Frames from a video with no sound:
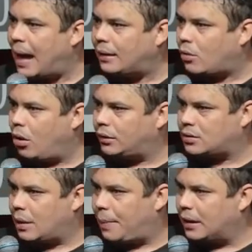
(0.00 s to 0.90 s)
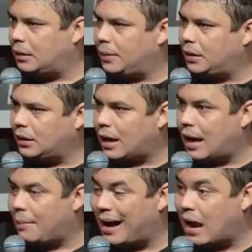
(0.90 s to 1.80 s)
nada contra ser pai de menina,
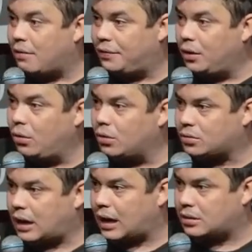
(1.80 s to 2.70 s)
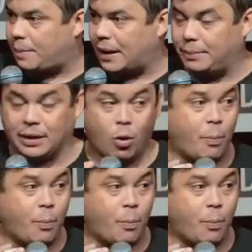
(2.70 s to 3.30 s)
é maravilhoso, cara, ser pai de menina.